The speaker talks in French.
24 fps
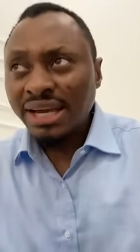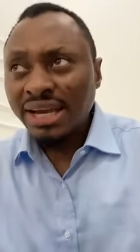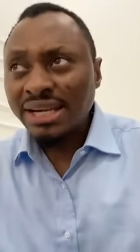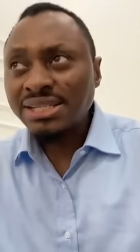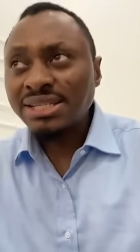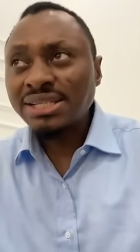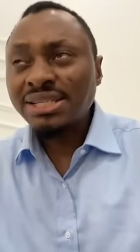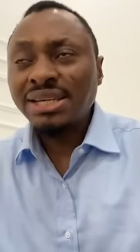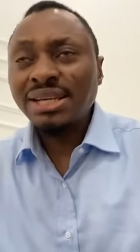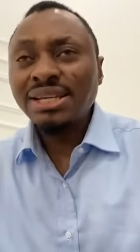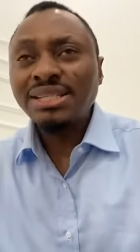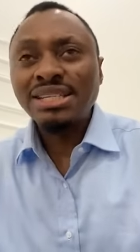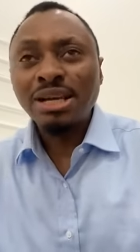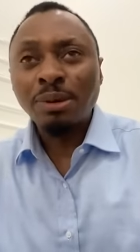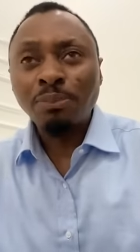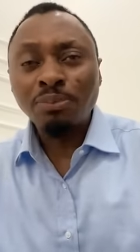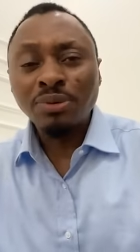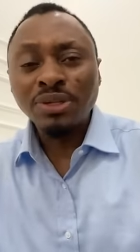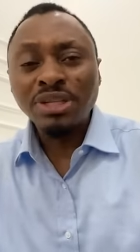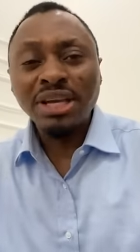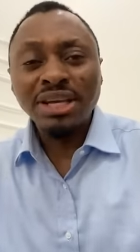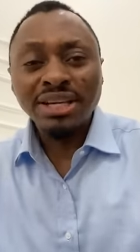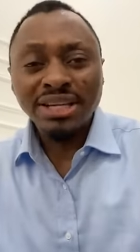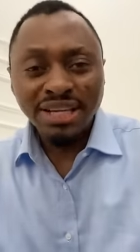est-ce que sa
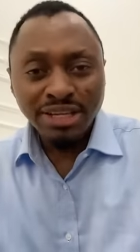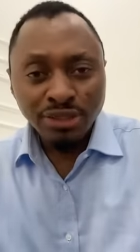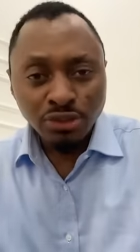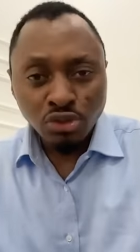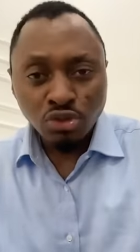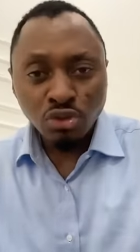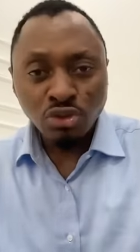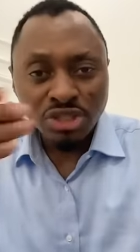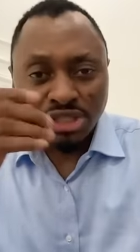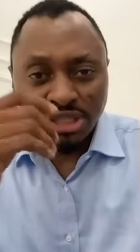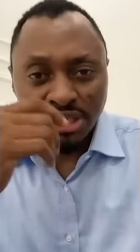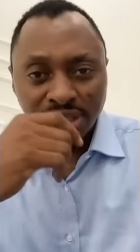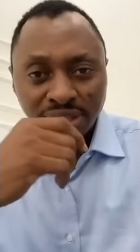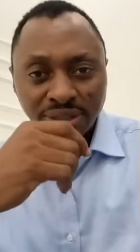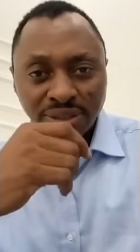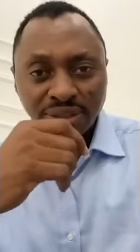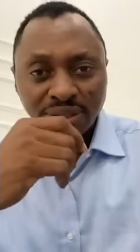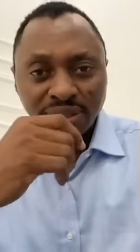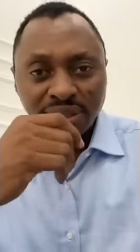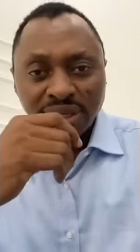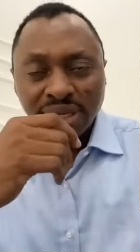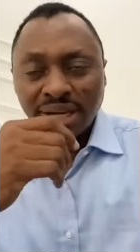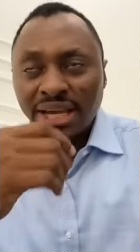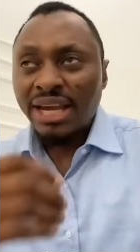prière est exaucée
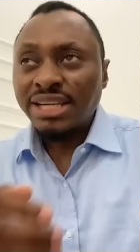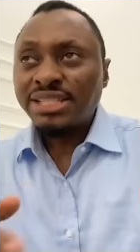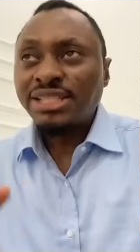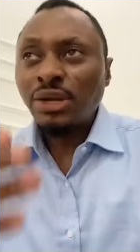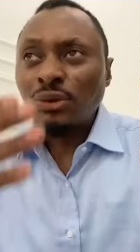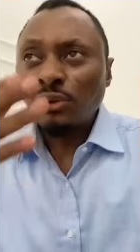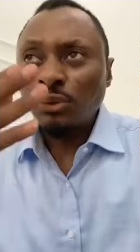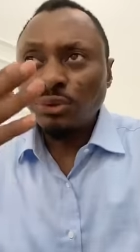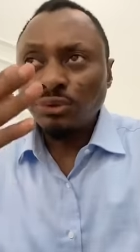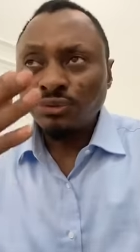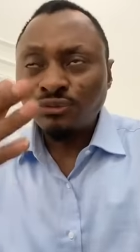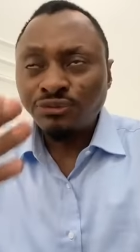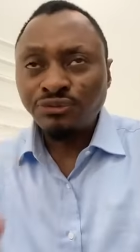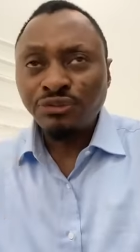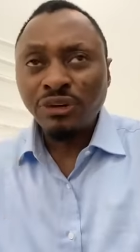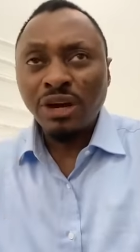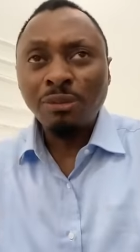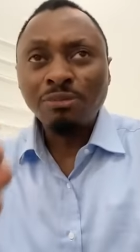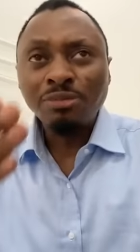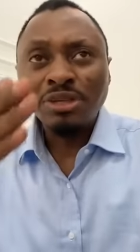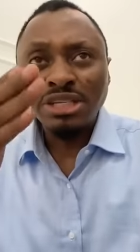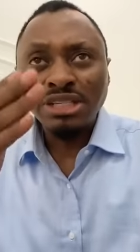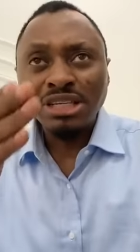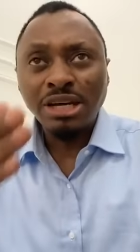Et c'est une
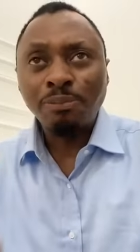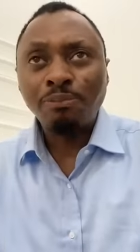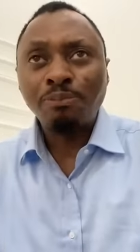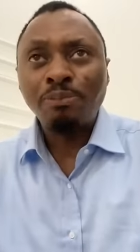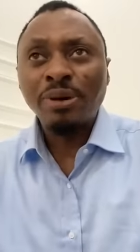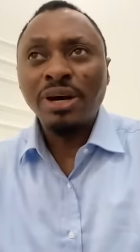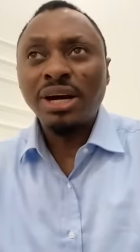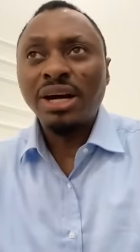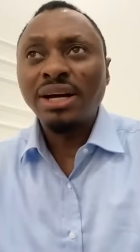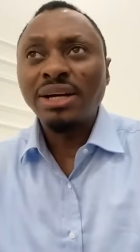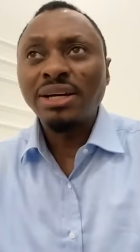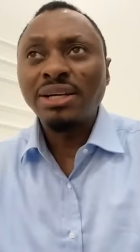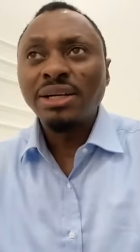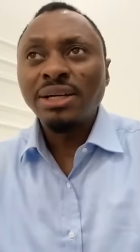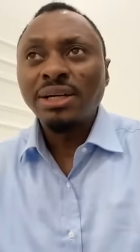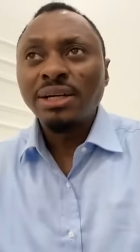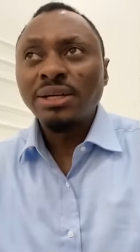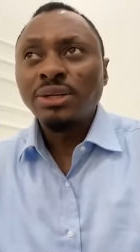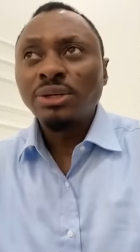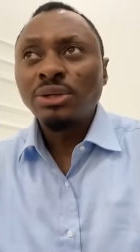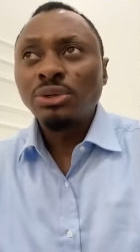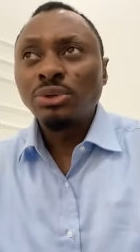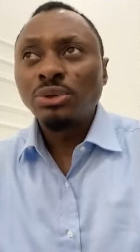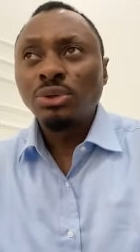femme qui n'a pas
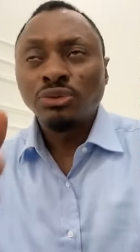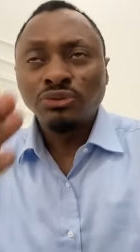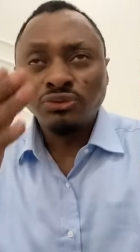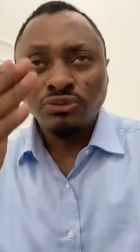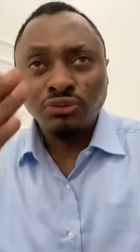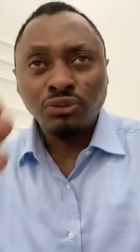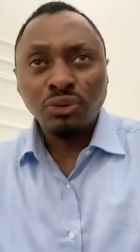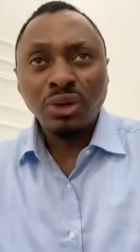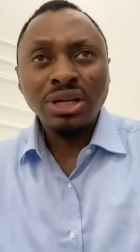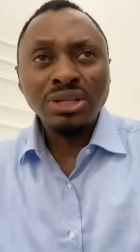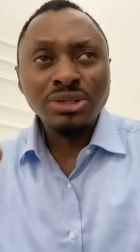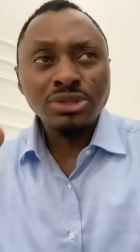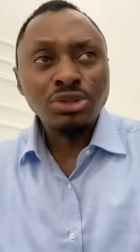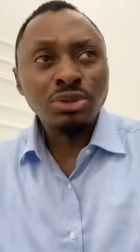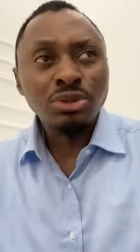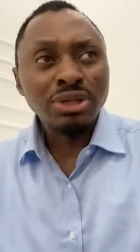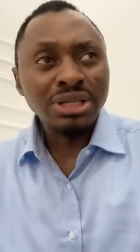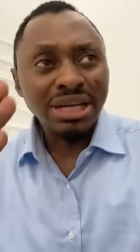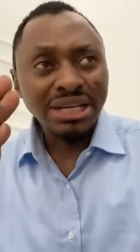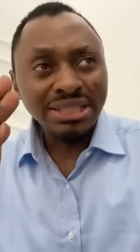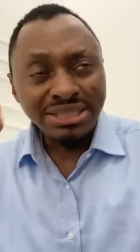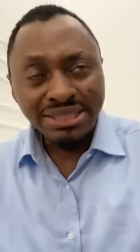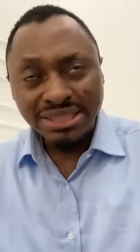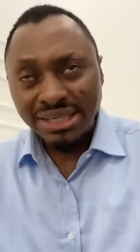de voile
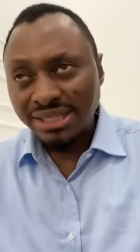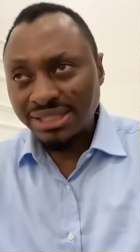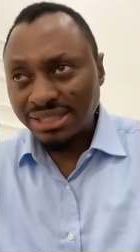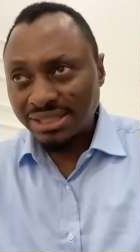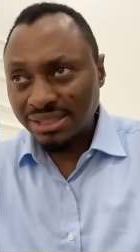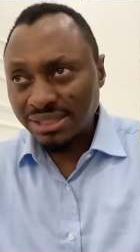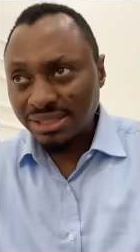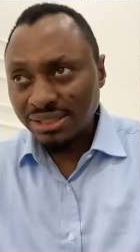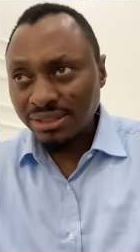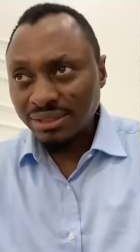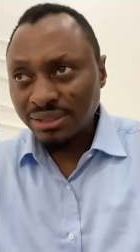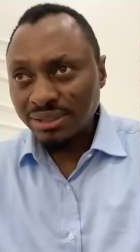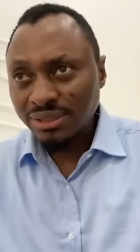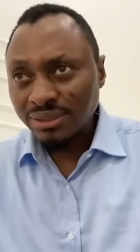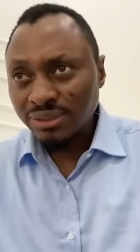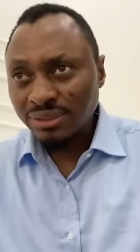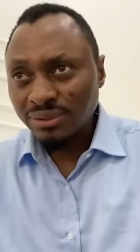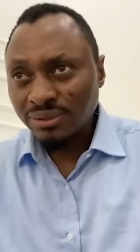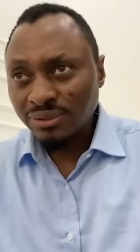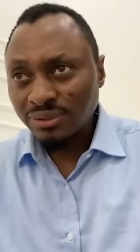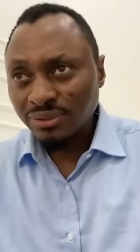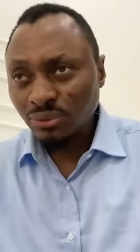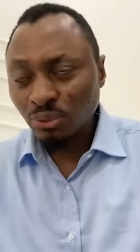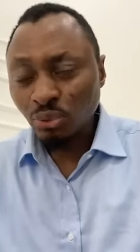sur la tête,
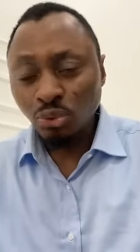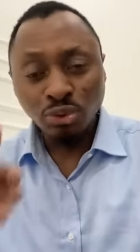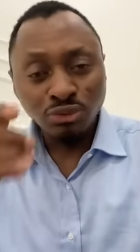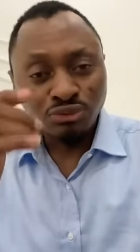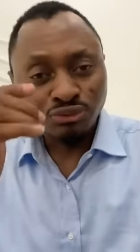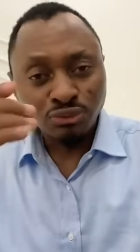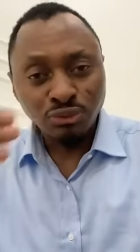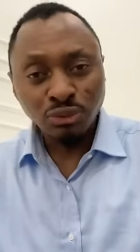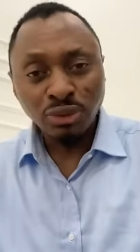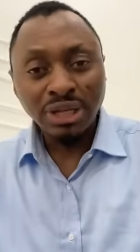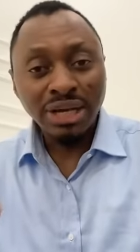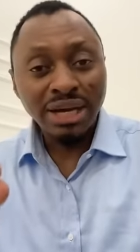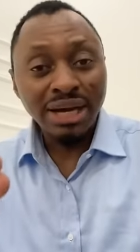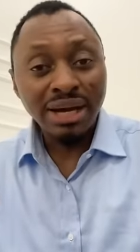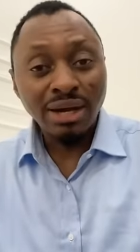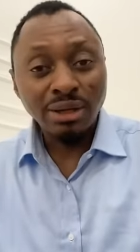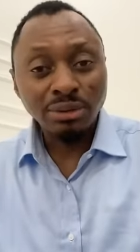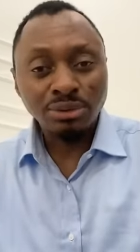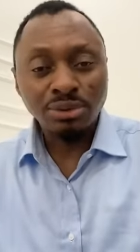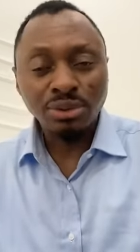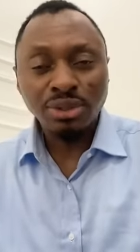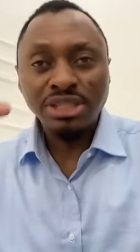ou le foulard